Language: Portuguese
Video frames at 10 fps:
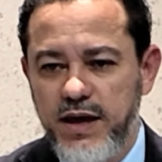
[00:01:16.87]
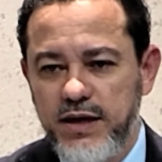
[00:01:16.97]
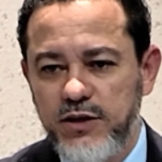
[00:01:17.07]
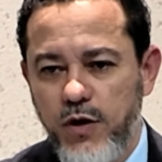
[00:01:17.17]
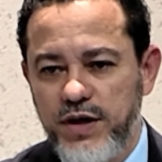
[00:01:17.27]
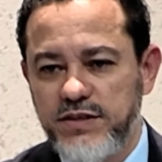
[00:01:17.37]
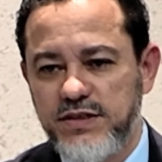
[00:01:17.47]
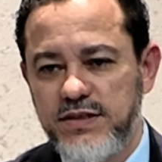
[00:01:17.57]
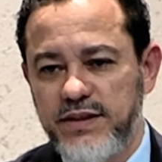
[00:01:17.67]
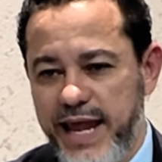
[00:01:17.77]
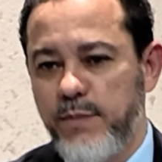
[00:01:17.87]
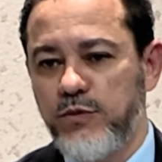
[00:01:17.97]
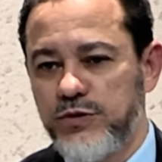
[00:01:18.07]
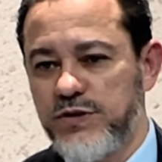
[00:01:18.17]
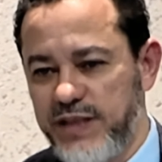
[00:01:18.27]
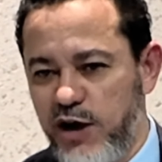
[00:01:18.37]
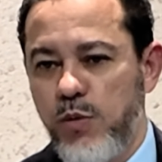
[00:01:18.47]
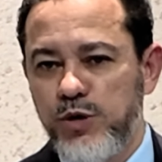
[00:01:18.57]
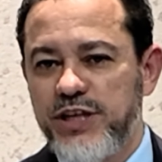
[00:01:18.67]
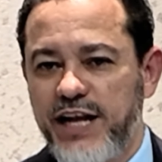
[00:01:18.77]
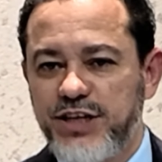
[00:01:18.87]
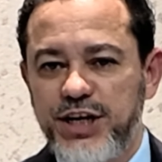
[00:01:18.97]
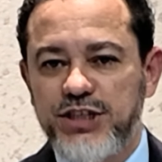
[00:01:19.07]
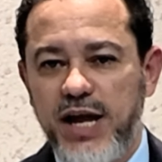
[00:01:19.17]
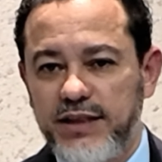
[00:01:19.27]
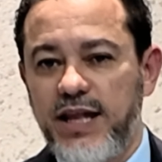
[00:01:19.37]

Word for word: que nós temos na comunidade cristã,